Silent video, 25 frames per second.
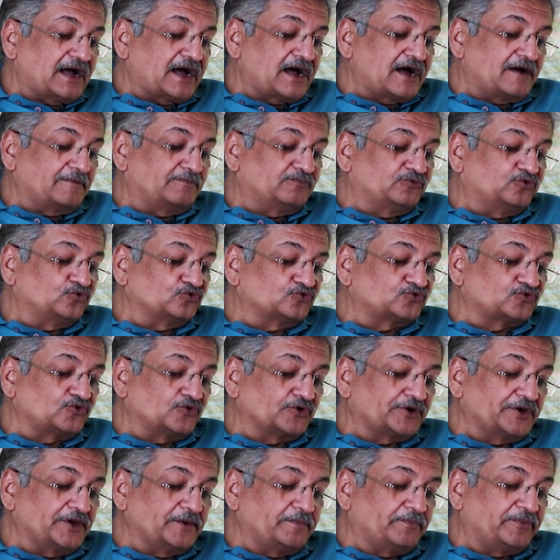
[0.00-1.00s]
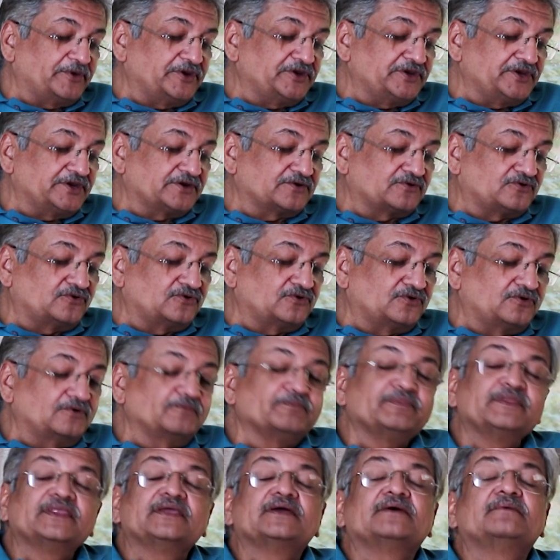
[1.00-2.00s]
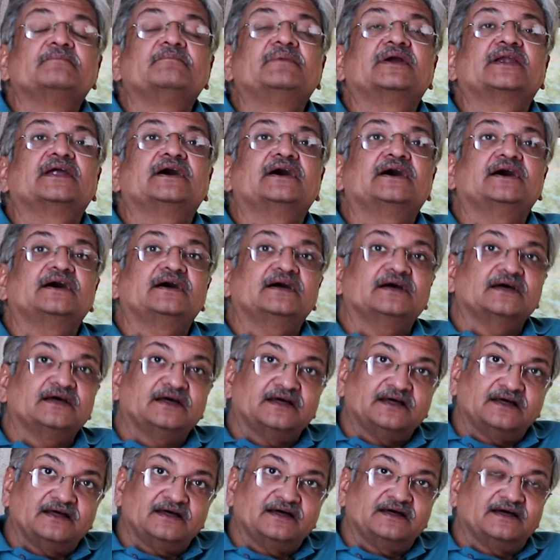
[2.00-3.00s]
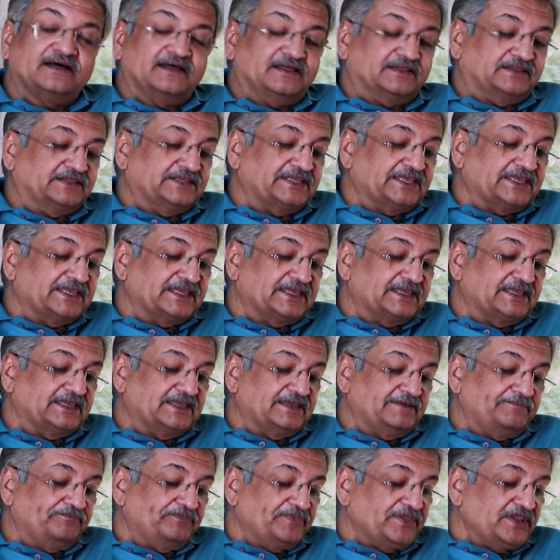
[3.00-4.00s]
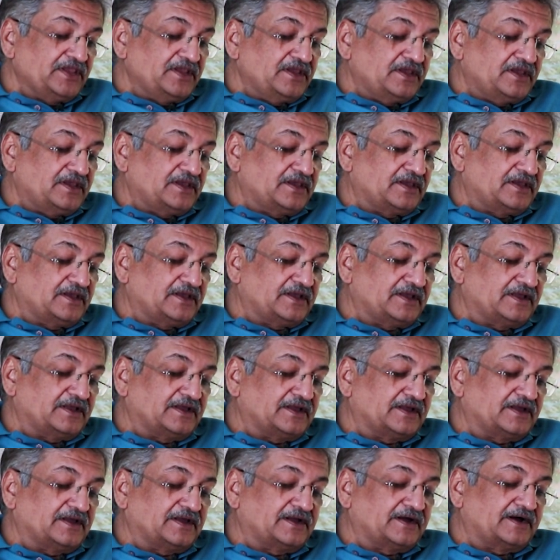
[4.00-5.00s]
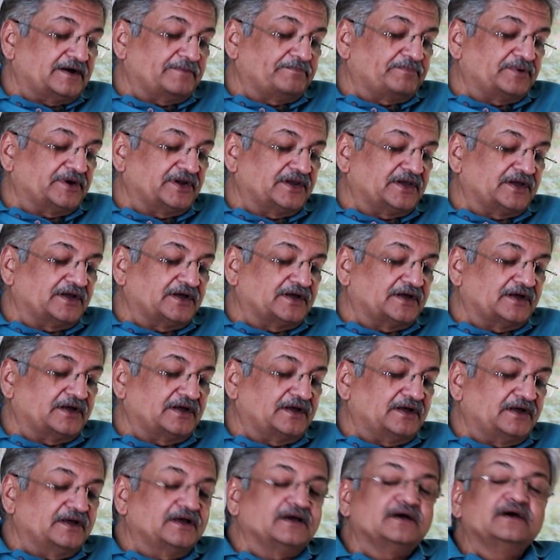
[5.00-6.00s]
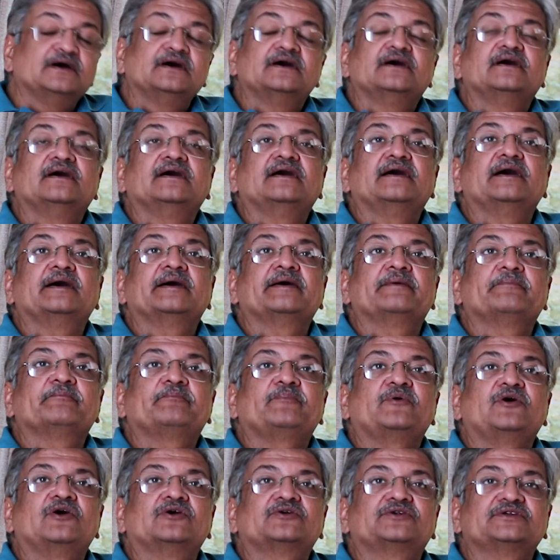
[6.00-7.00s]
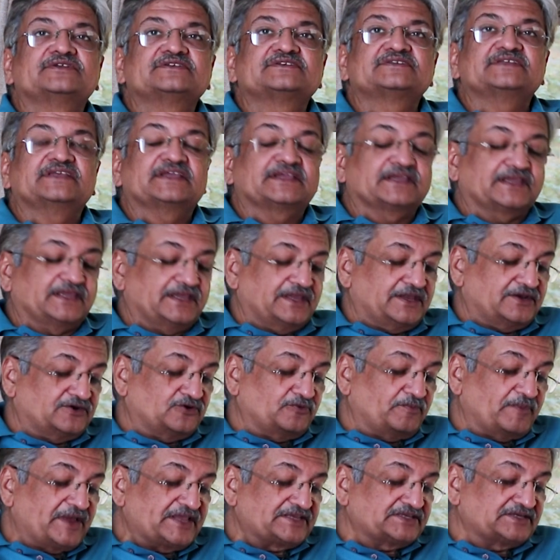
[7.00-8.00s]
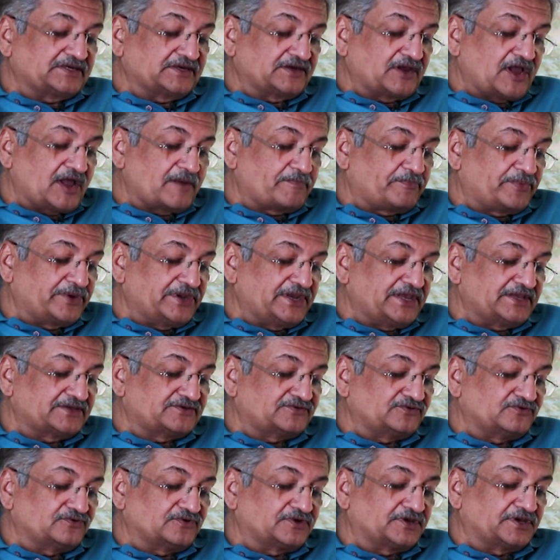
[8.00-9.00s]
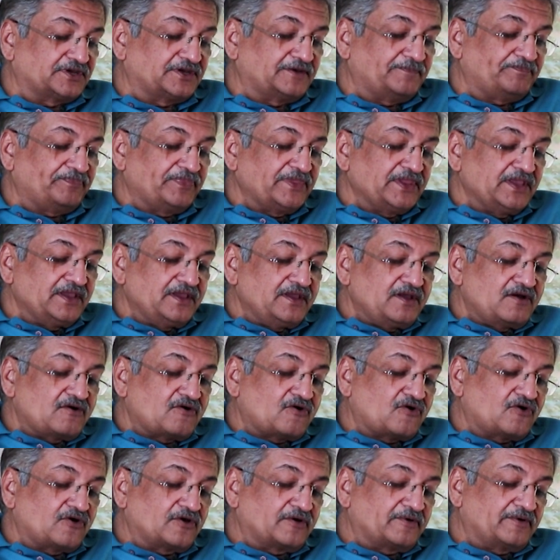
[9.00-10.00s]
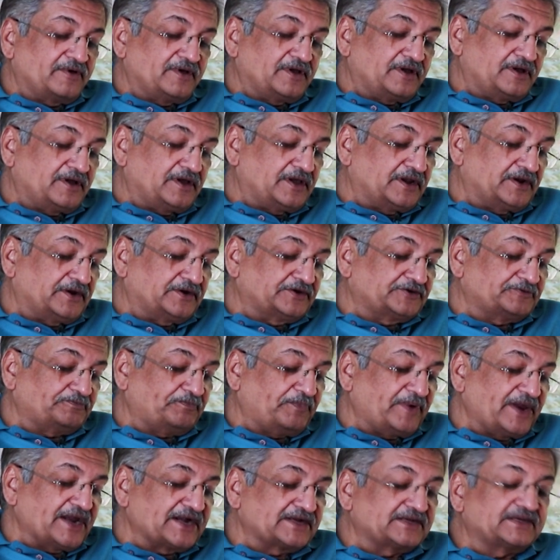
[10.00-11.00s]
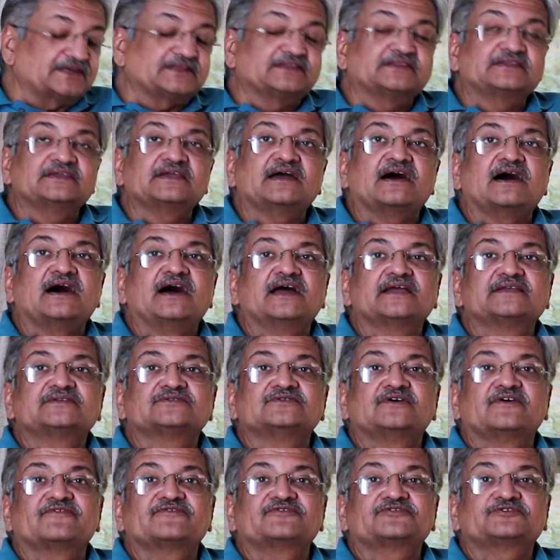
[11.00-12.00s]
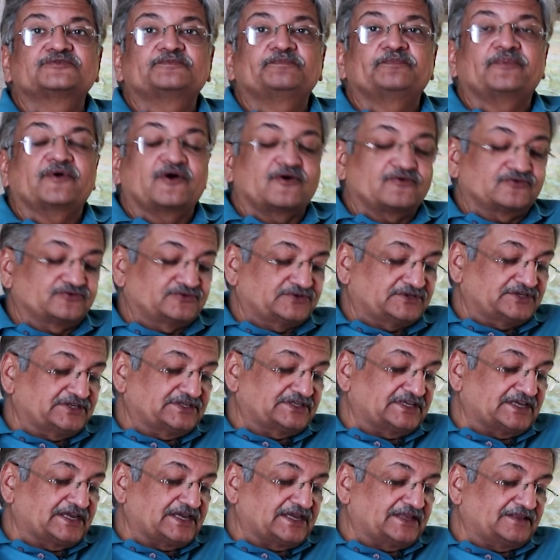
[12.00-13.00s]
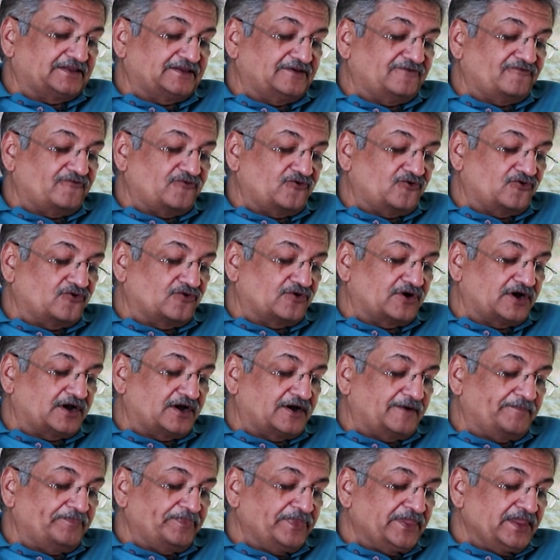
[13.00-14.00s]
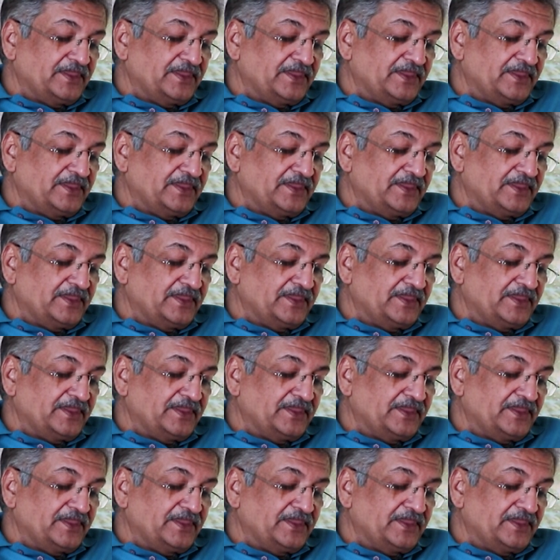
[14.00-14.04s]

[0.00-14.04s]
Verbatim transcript: आप दूसरों के ओपिनियन को बड़ा देंगे अपना इम्पोर्टेंस देंगे डोमेस्टिक हैप्पीनेस होगी और रिस्पेक्ट इन दी आइज़ ऑफ स्पाउस जिसे कहते हैं वो होगा